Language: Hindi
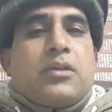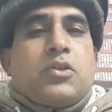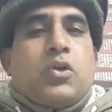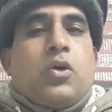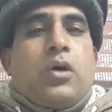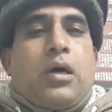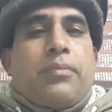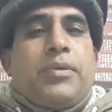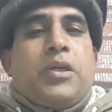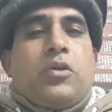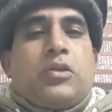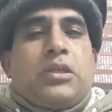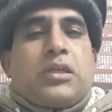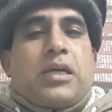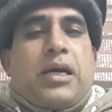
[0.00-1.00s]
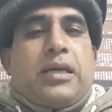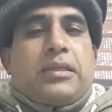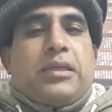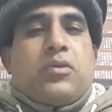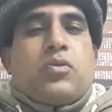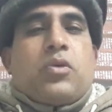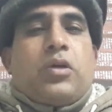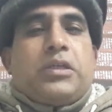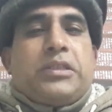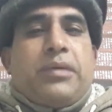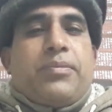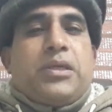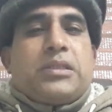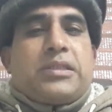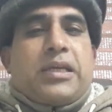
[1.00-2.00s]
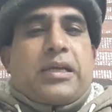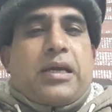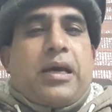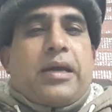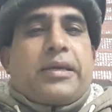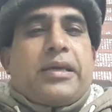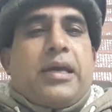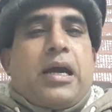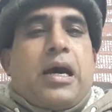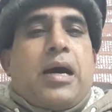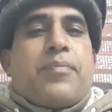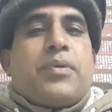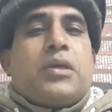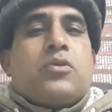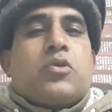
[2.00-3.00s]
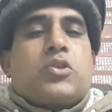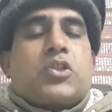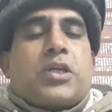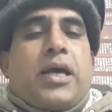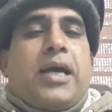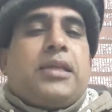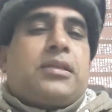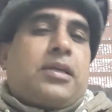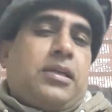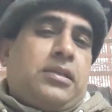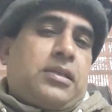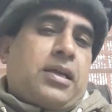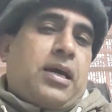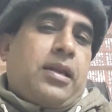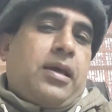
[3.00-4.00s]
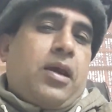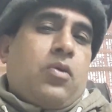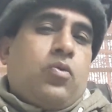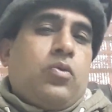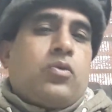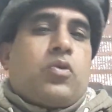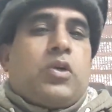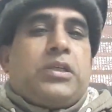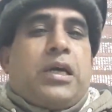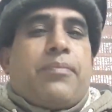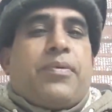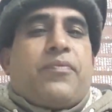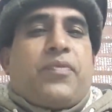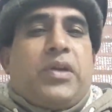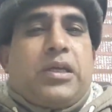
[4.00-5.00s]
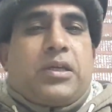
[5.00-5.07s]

जो अमीनुद्दीन खान थे उन्होंने ये भी इनसे कहा कि आपने जो शिकायत कनिंदगान है उनको यहाँ पे फ्री